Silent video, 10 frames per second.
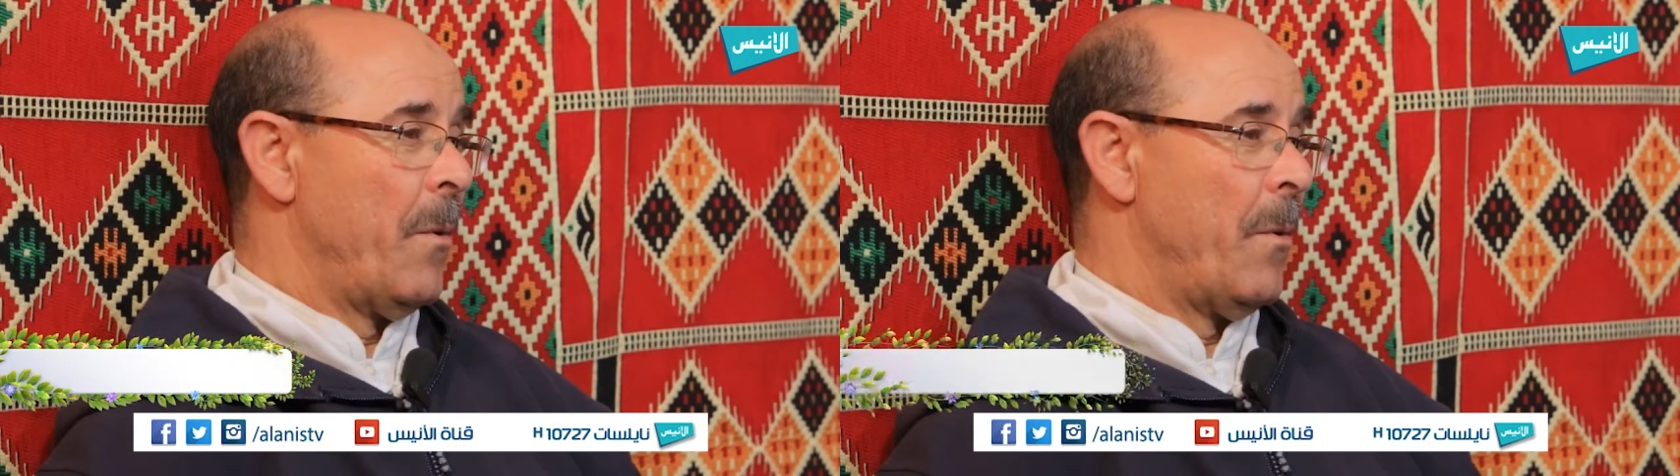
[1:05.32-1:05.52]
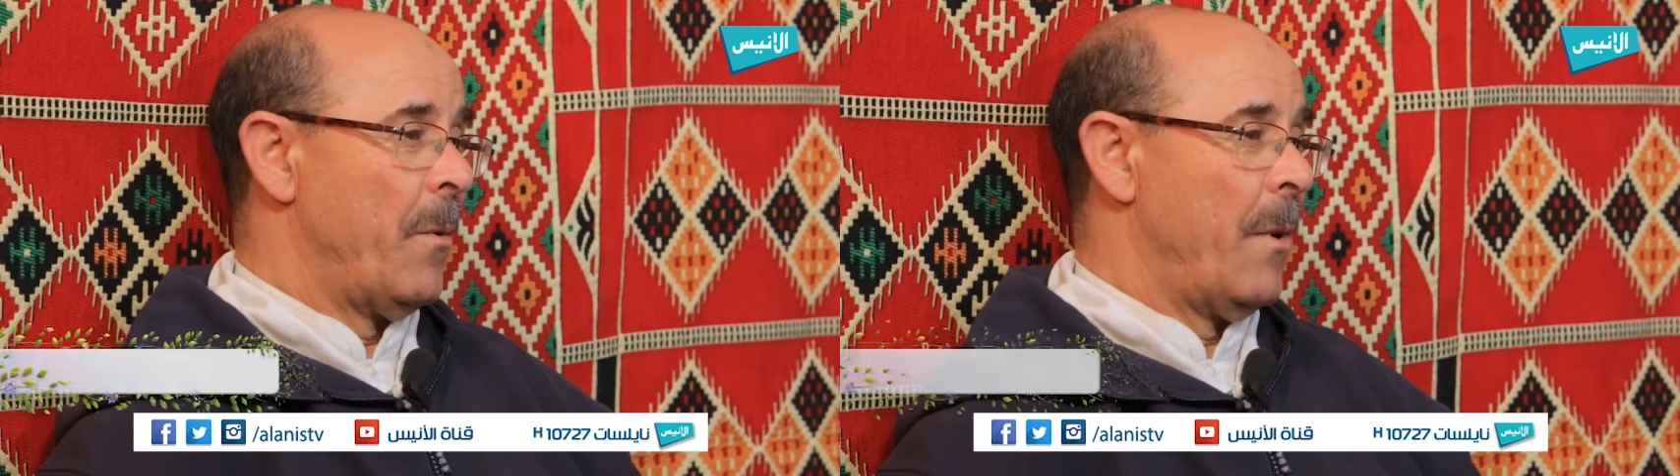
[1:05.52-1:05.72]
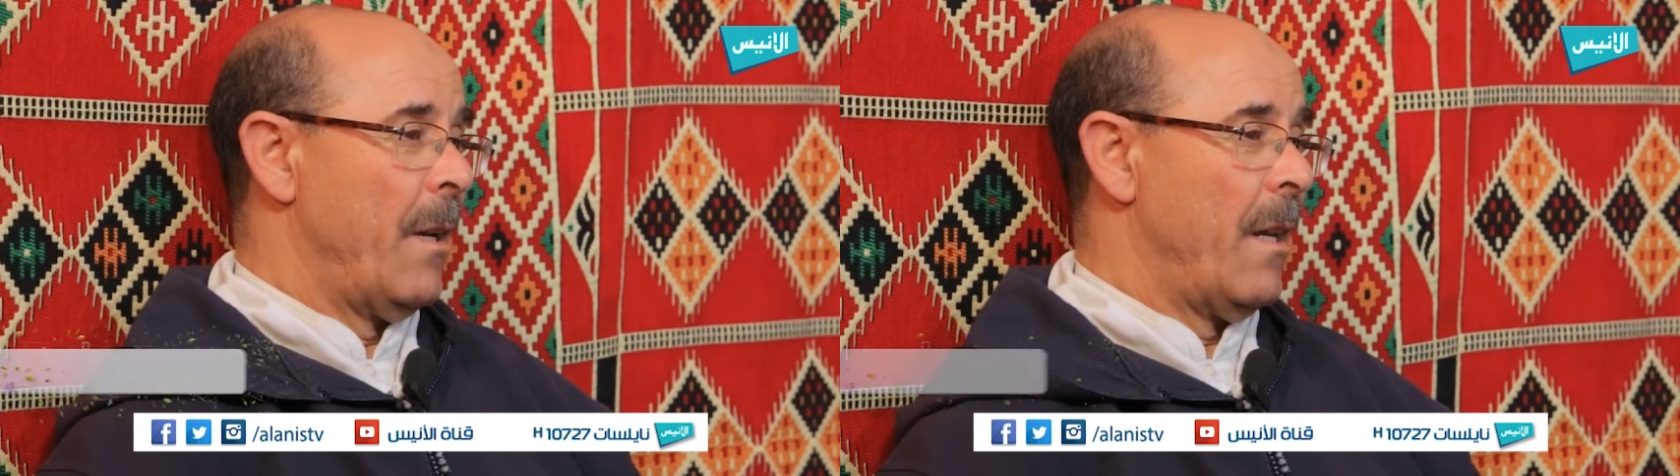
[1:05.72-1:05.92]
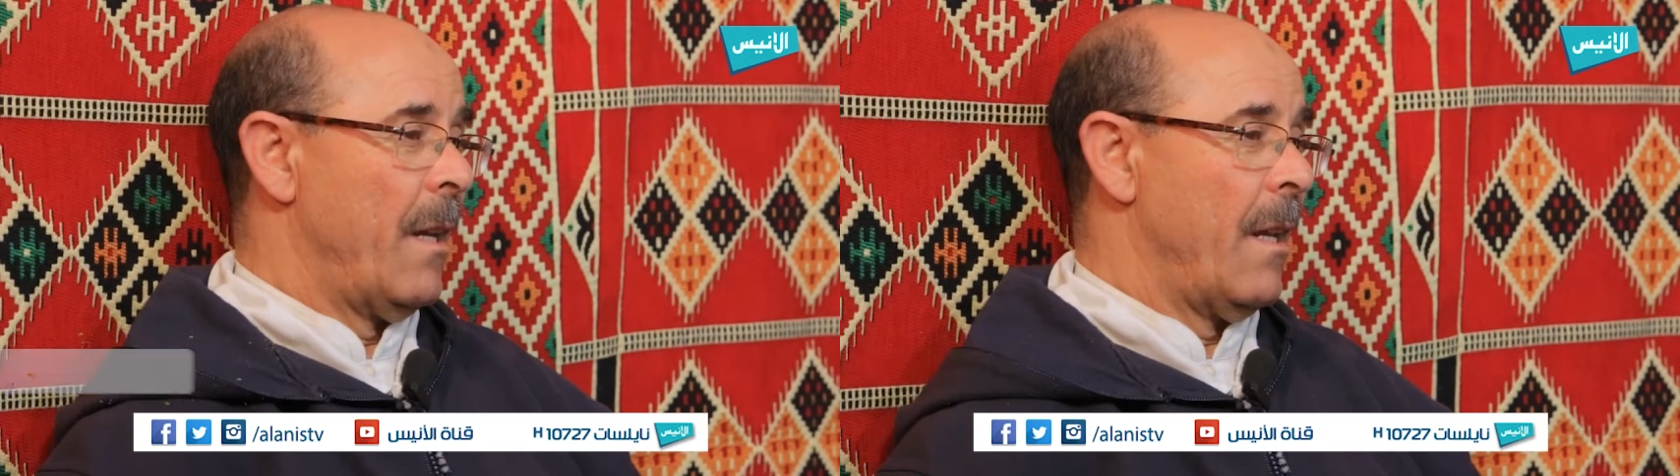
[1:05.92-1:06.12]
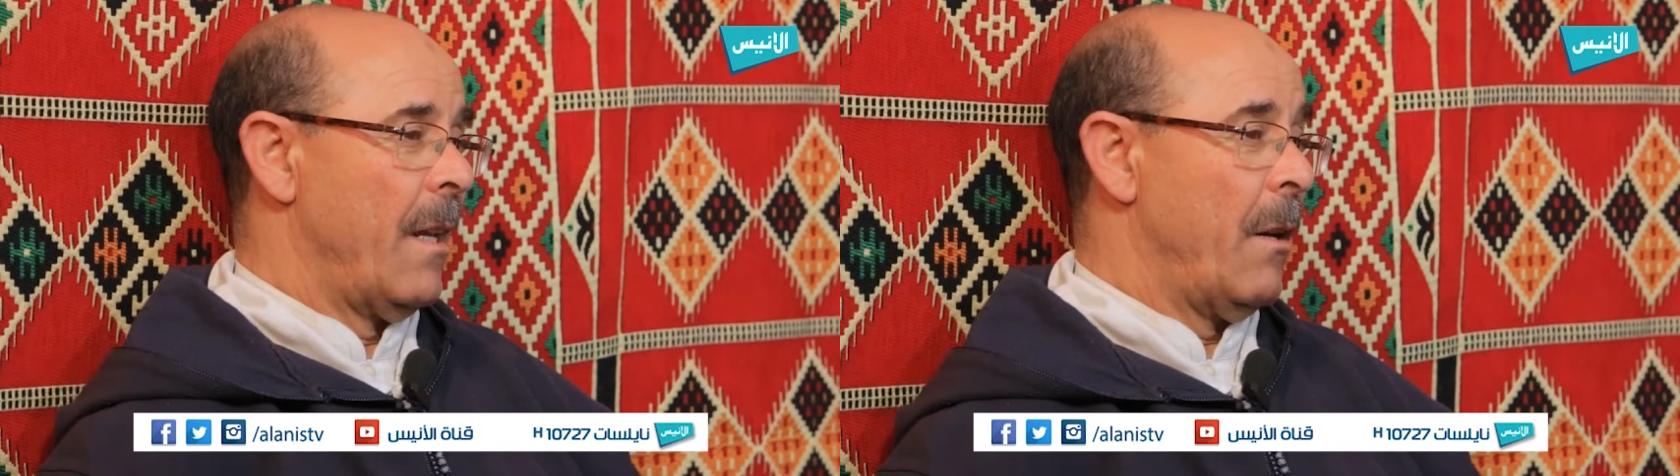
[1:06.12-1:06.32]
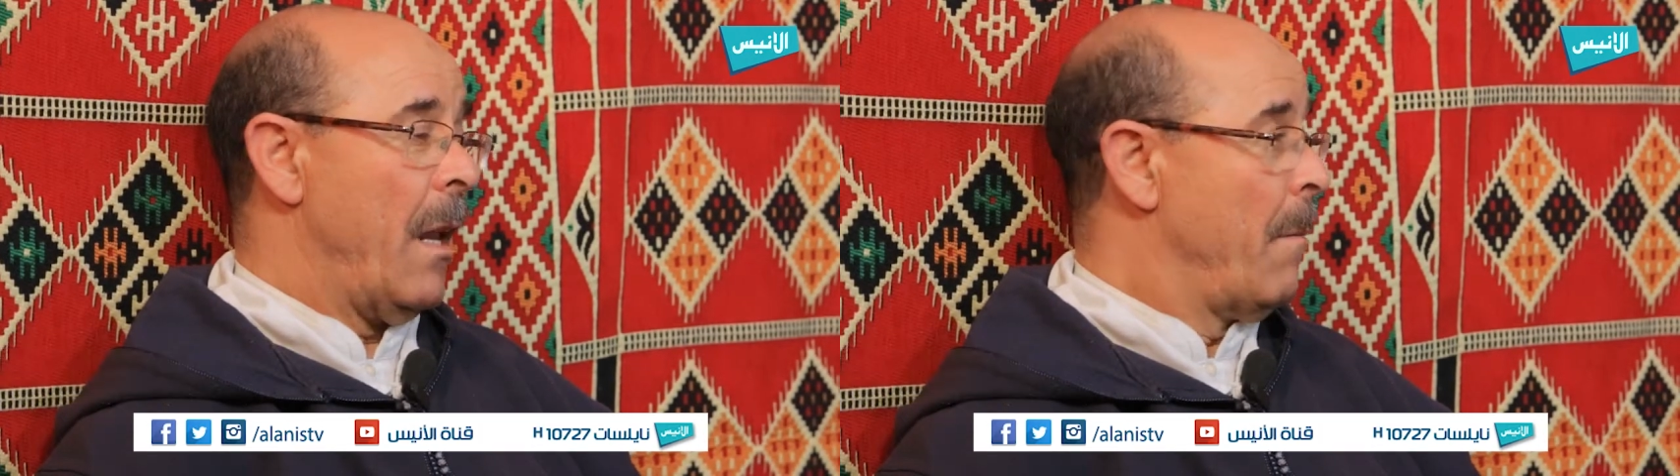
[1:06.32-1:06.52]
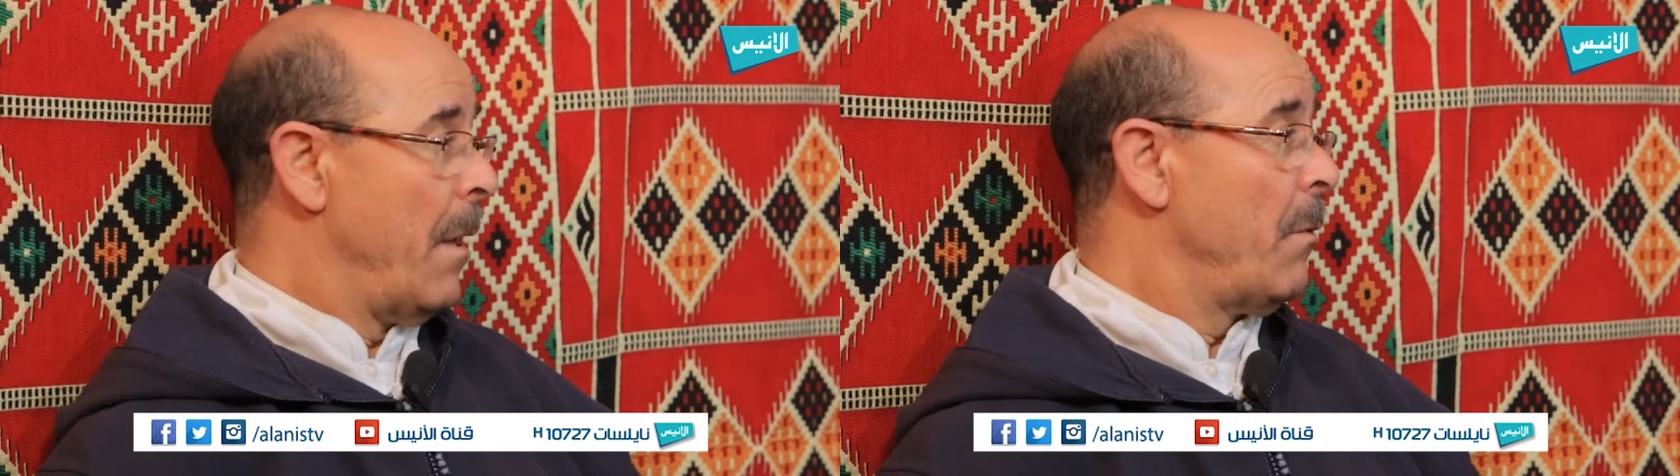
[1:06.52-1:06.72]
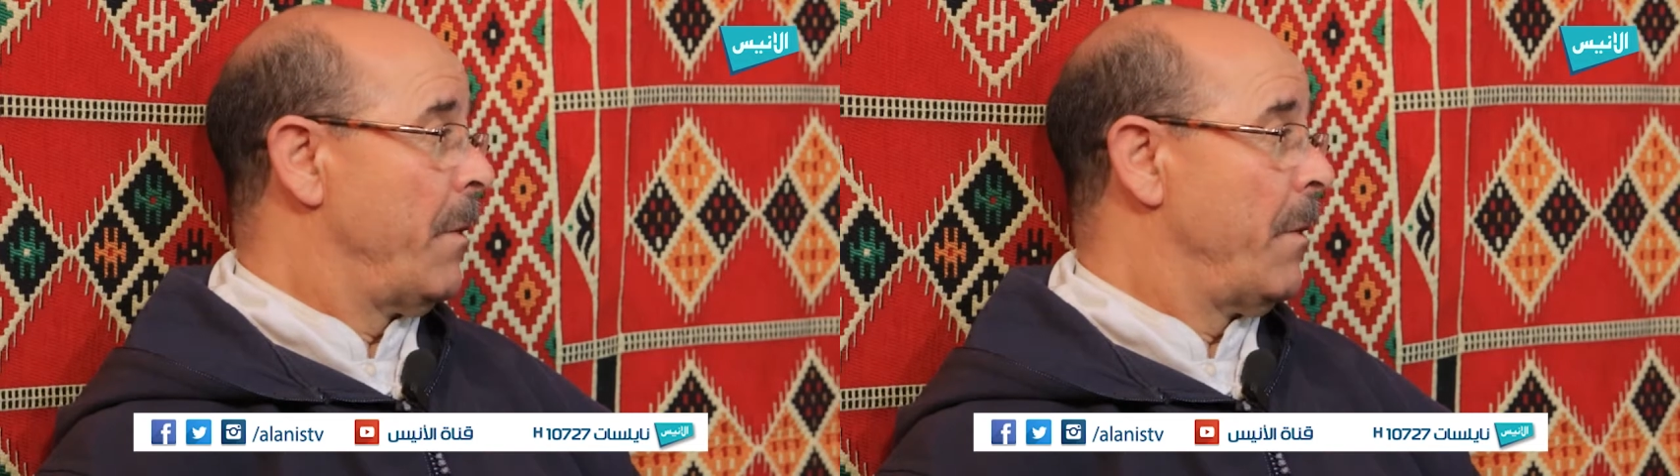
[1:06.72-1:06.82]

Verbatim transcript: والامانه